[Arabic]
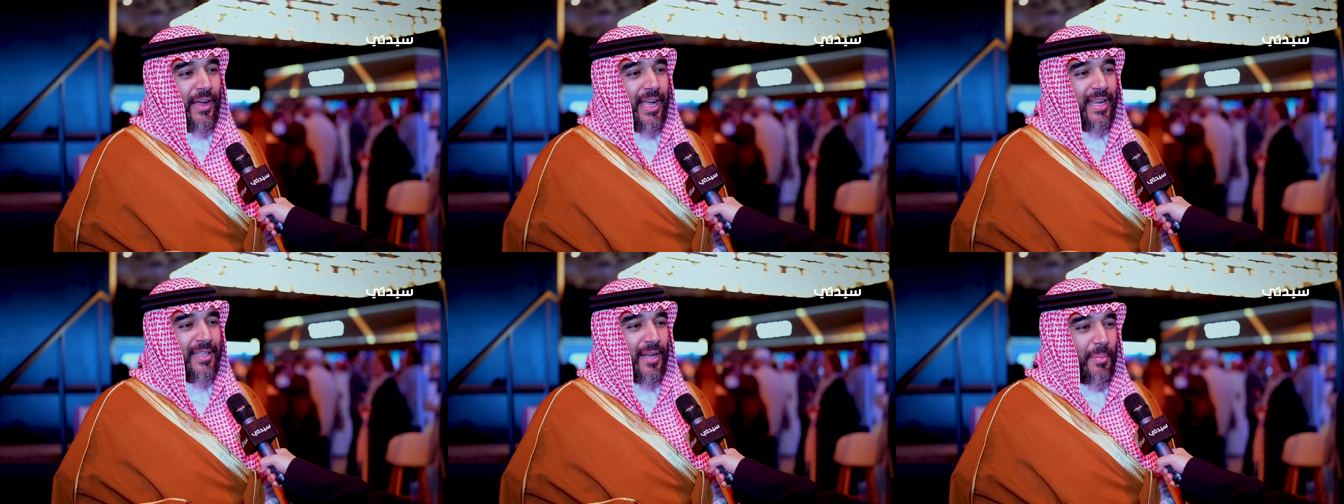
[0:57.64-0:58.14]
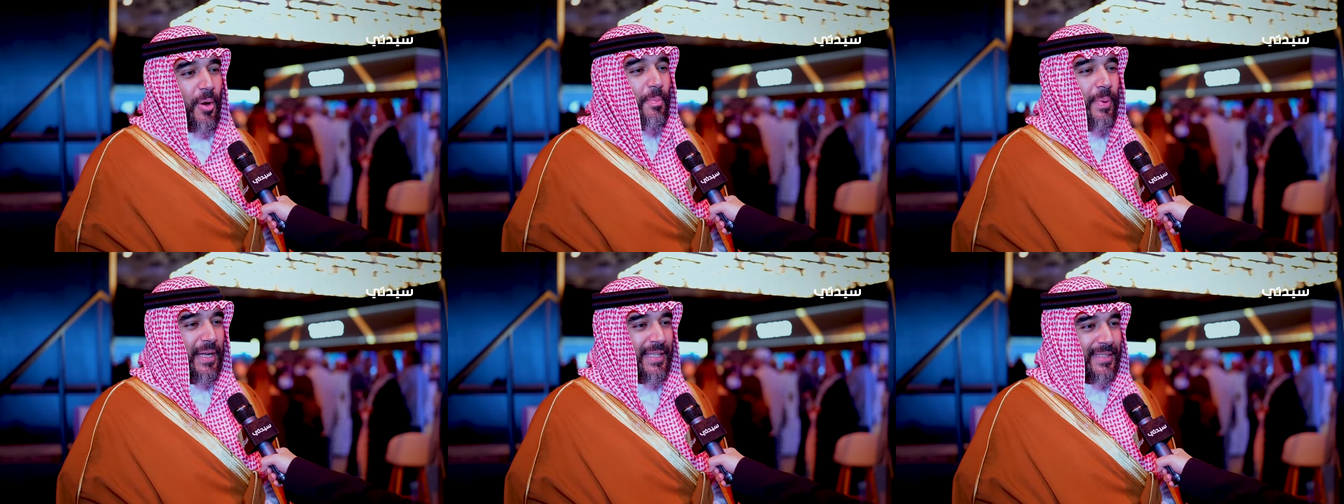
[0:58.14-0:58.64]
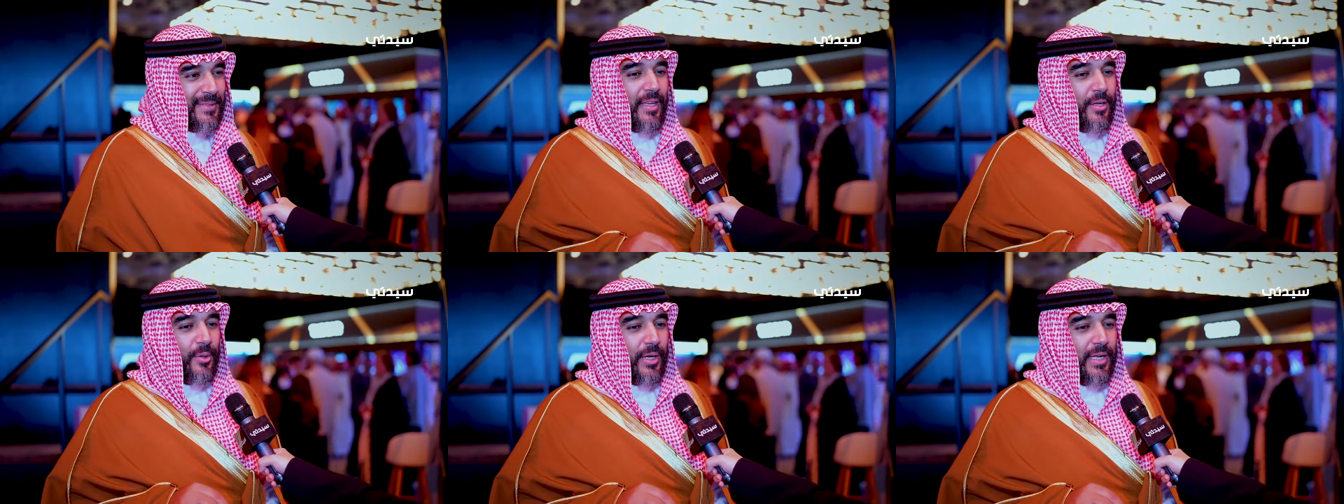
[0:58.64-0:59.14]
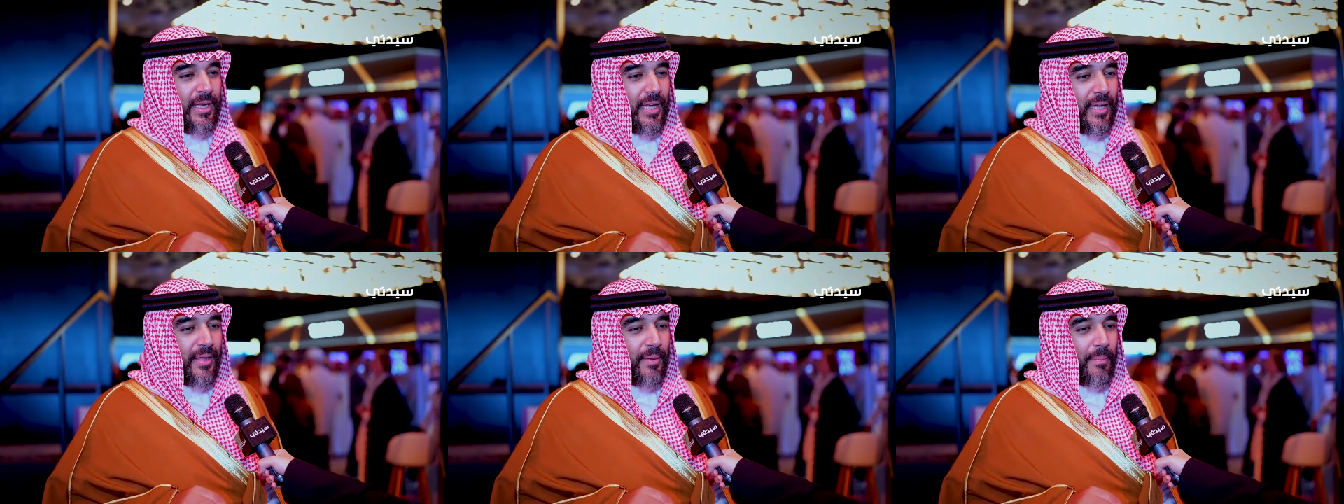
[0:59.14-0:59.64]
حقنا ترى ما هو بعيد انه
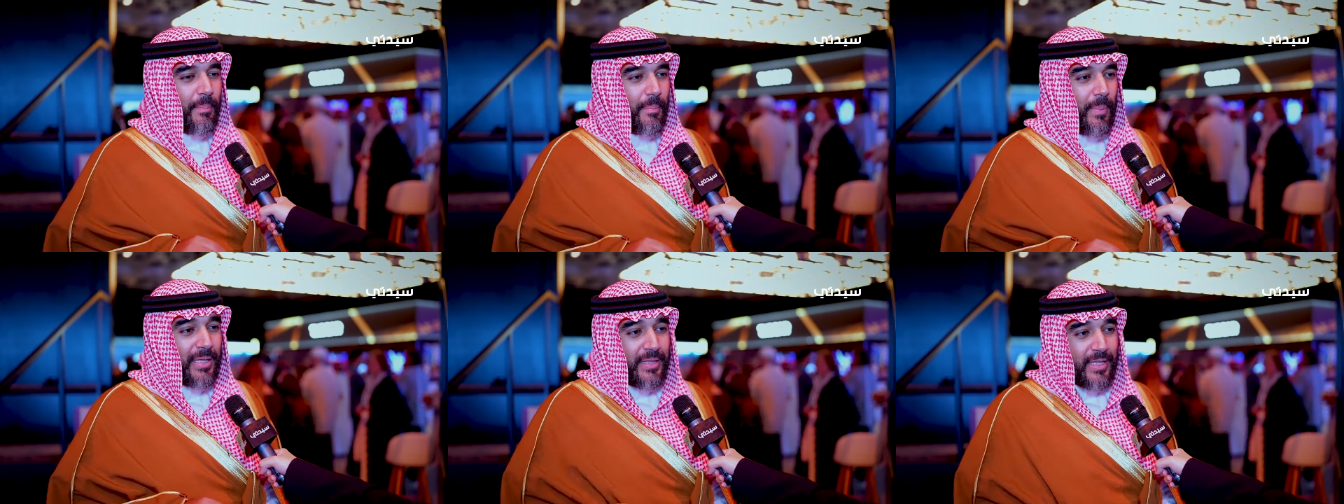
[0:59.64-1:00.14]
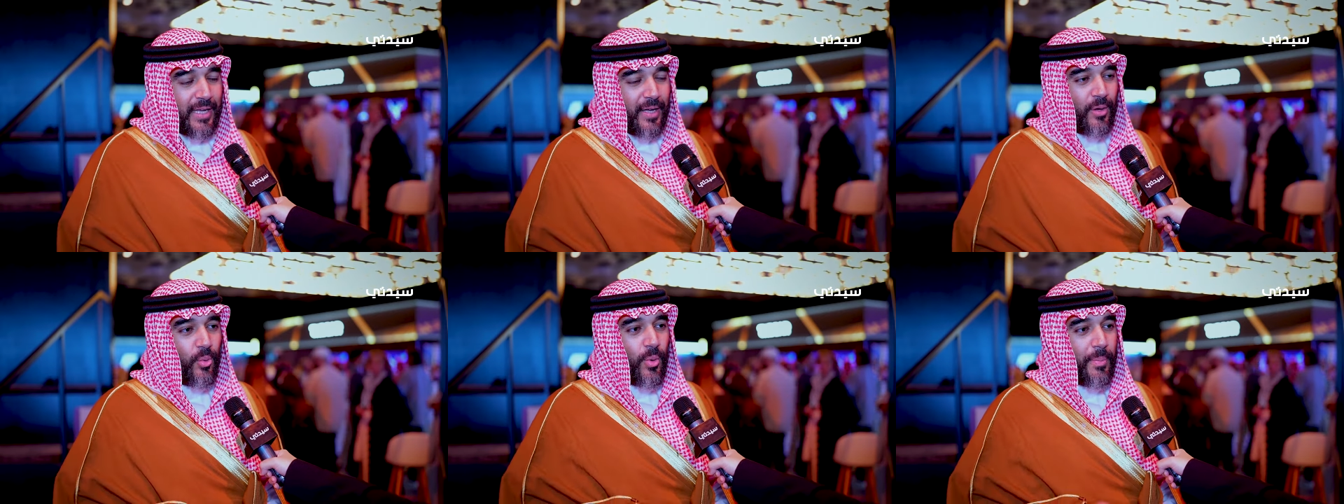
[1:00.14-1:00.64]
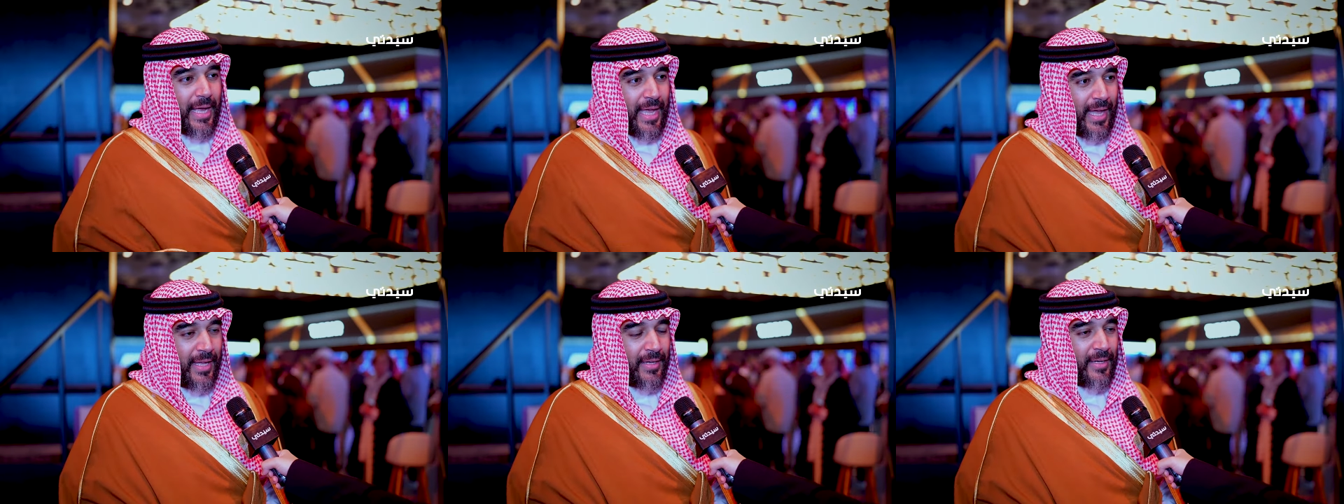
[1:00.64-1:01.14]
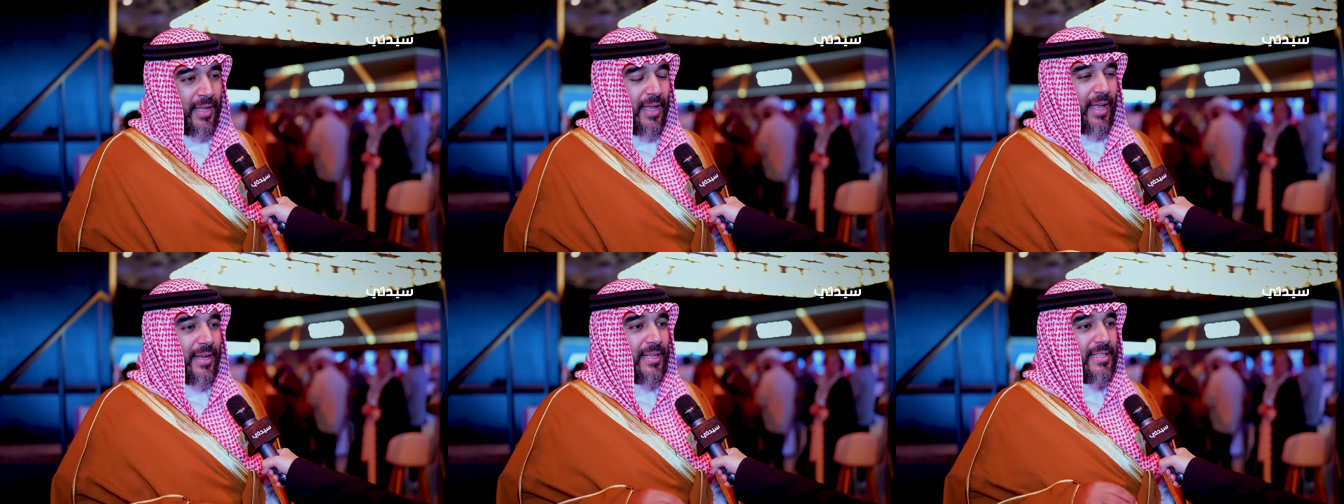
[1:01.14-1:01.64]
احنا منطقه ومكان
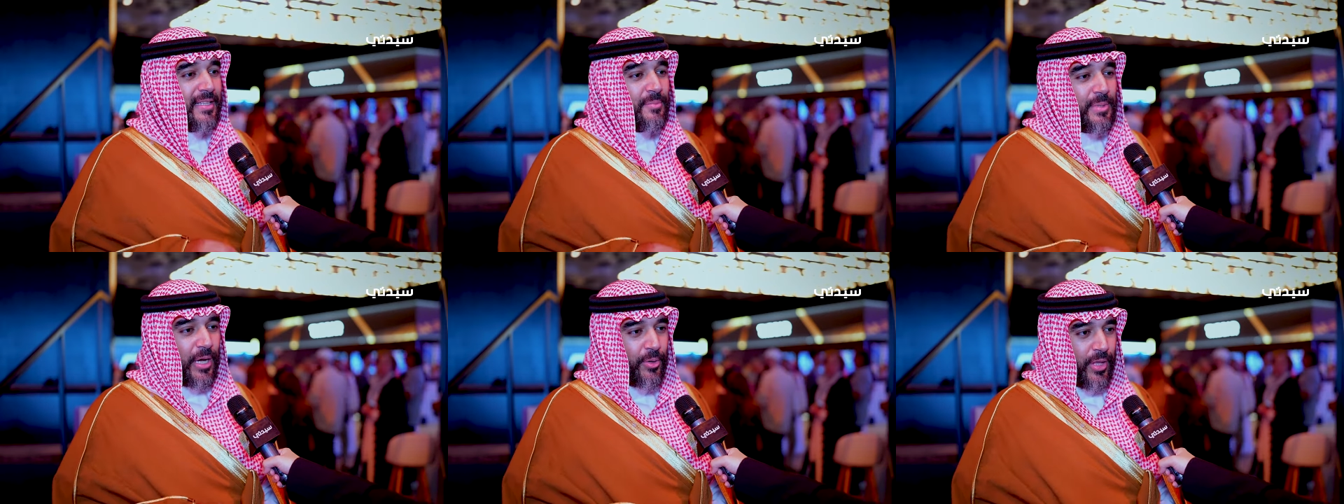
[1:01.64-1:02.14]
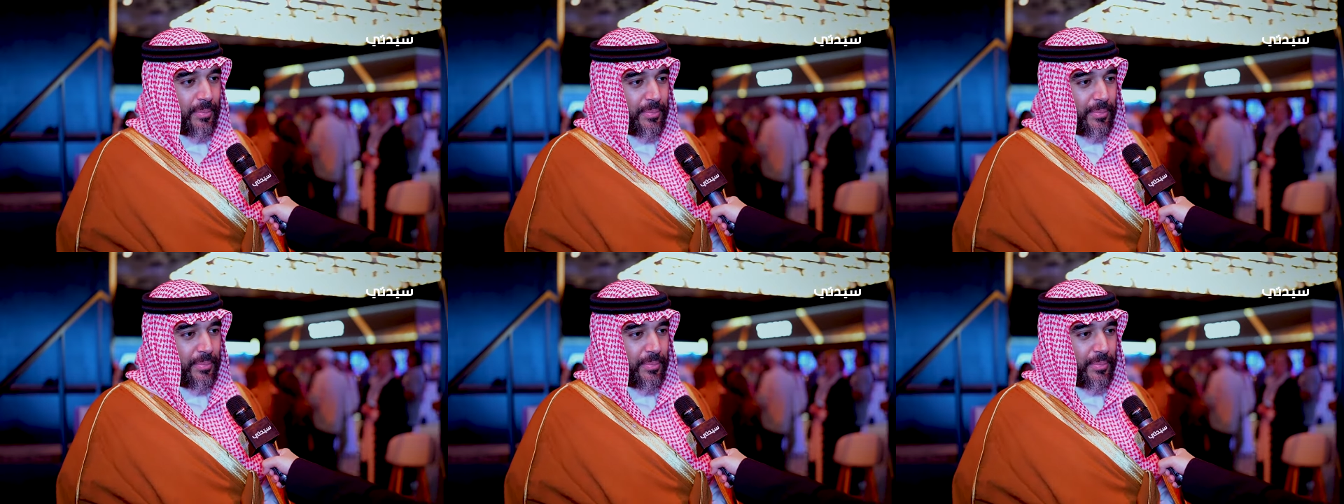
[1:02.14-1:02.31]
الناس لازم تاخذها